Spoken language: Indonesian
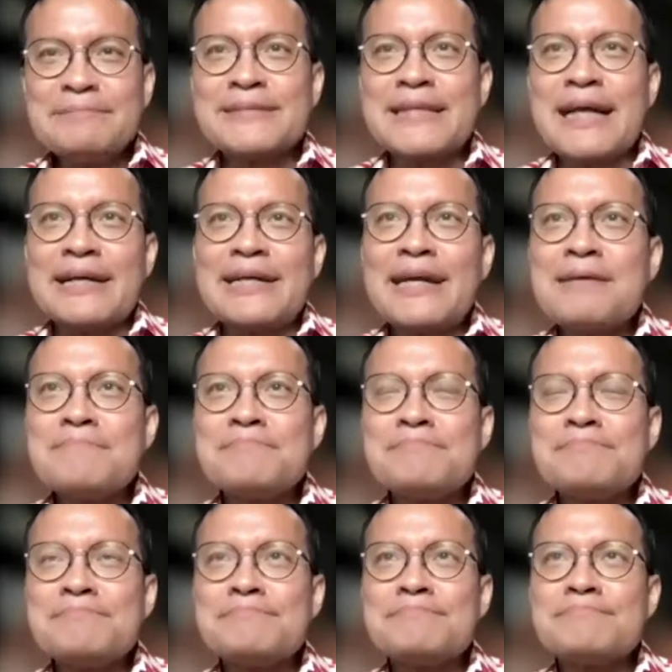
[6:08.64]
saya
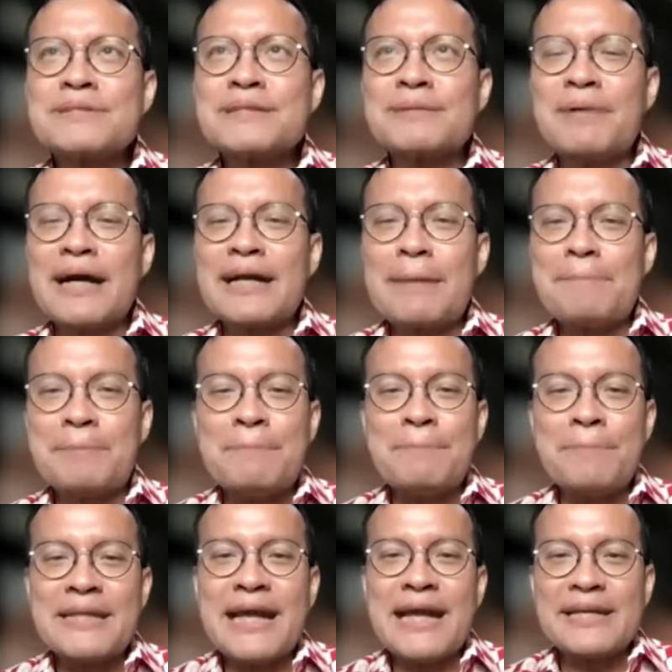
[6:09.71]
sebagai
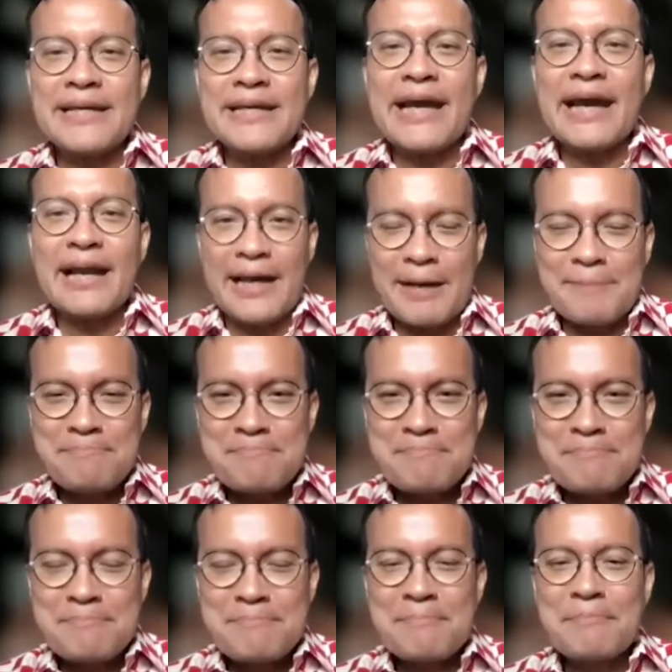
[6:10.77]
pimpinan ILM
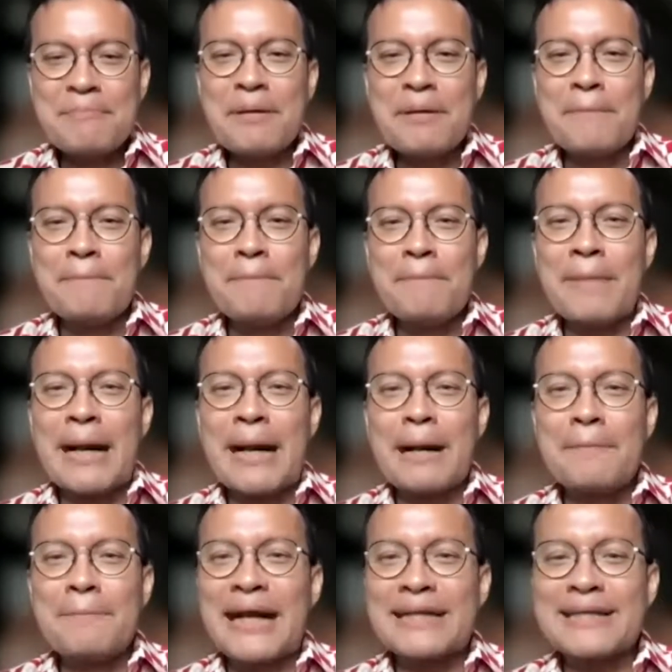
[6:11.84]
meng
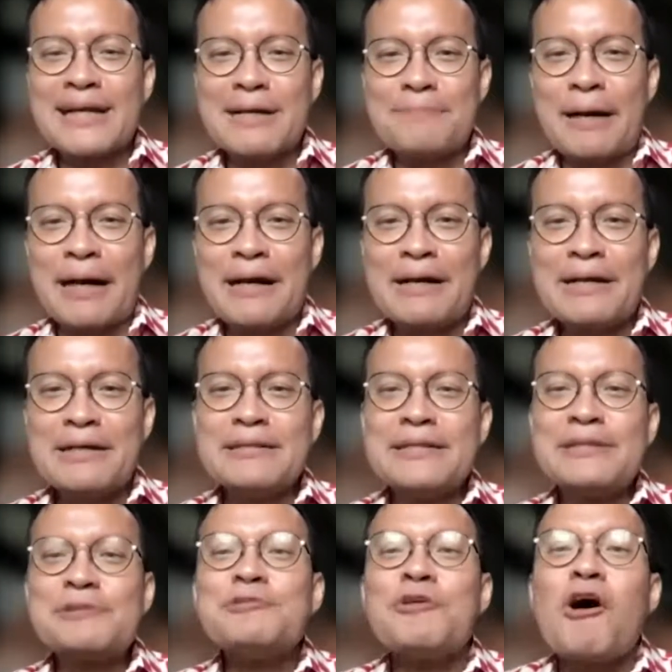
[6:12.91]
mengatakan apa?
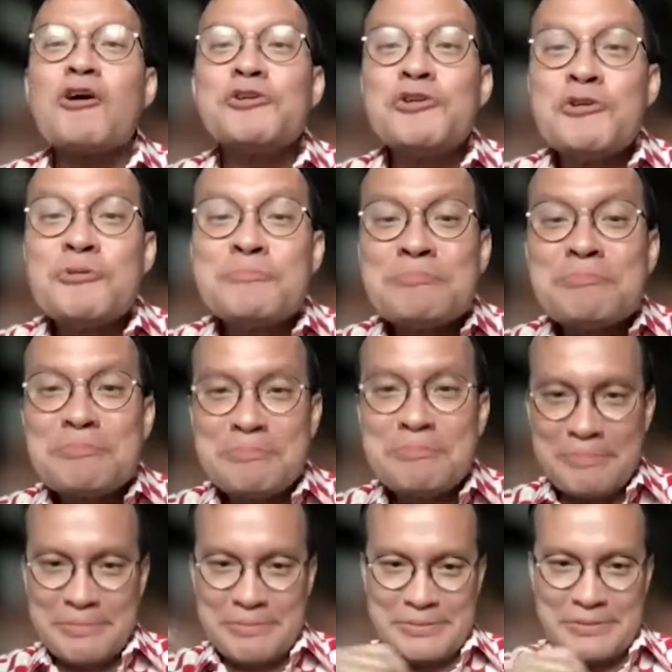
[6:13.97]
Itu oknum.
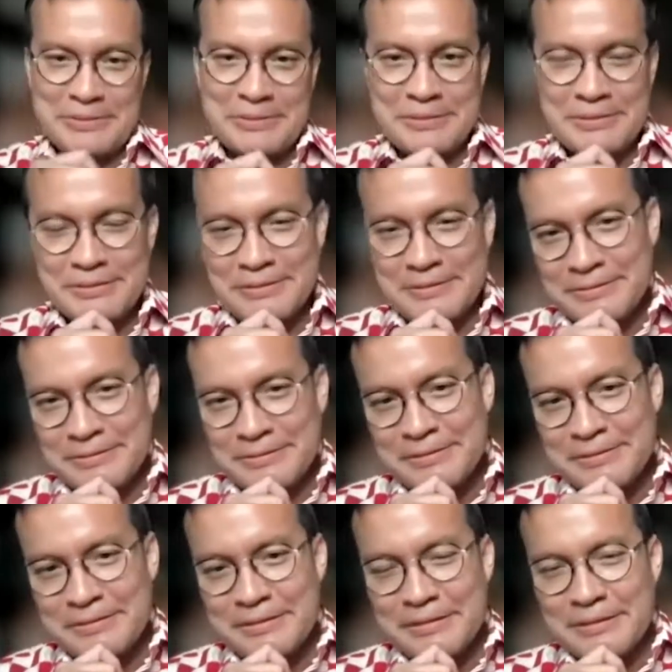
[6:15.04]
Hmm.
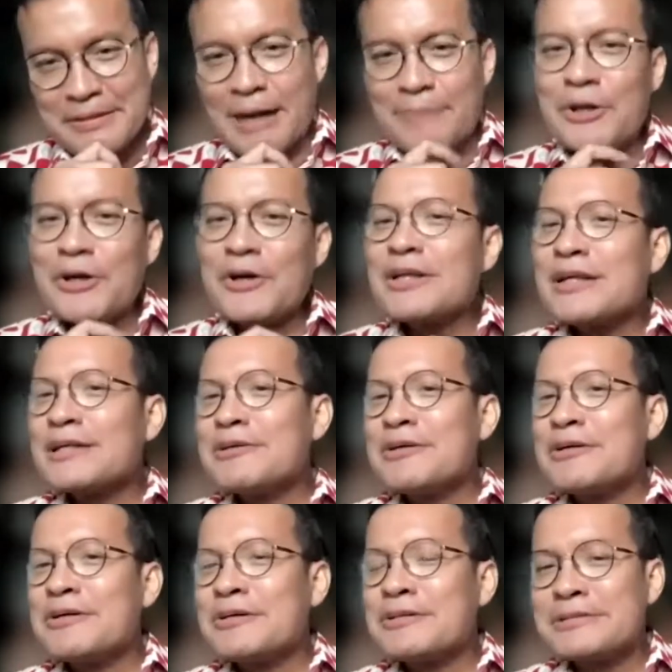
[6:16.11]
Gak boleh
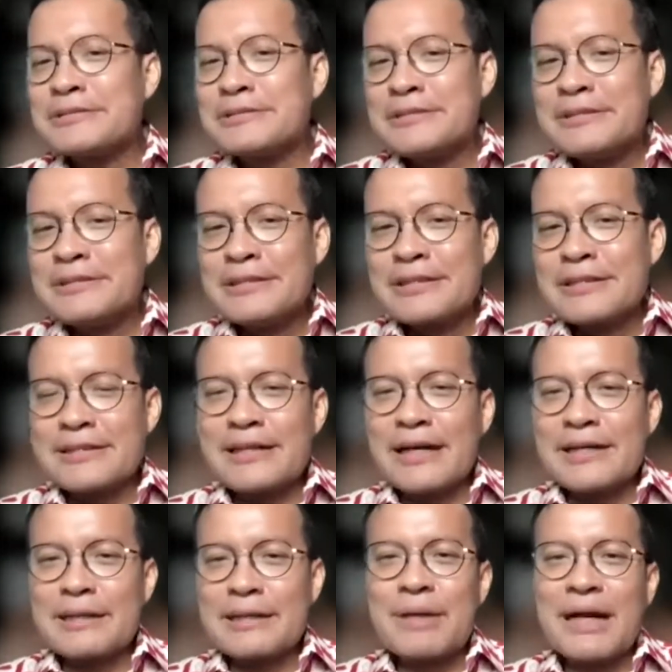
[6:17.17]
dong.
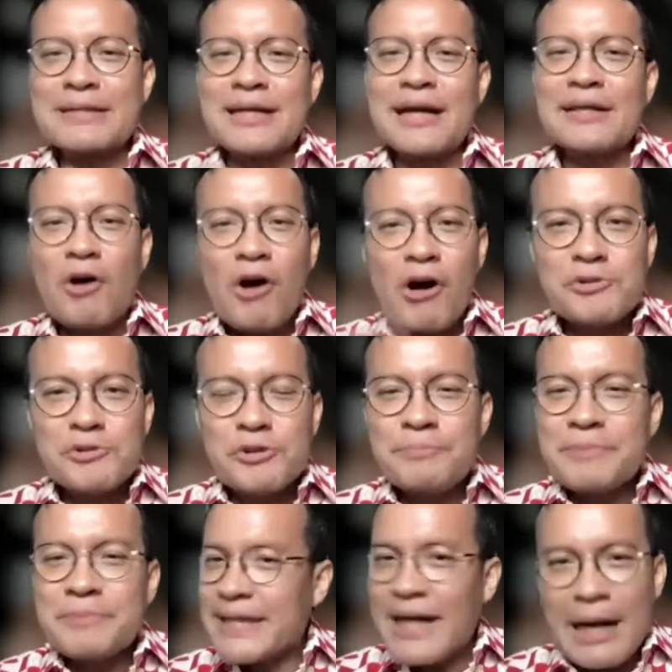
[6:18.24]
Ketika kita mengatakan
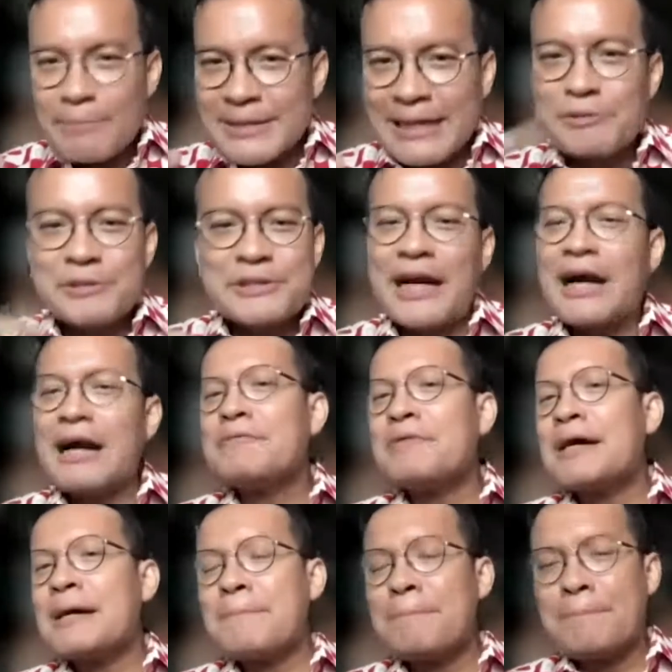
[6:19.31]
oknum, kita nggak bertanggung
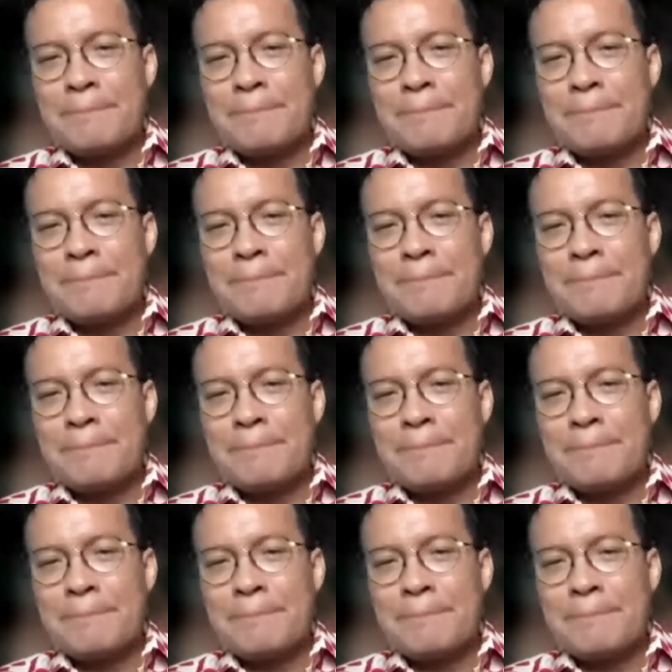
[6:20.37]
jawab.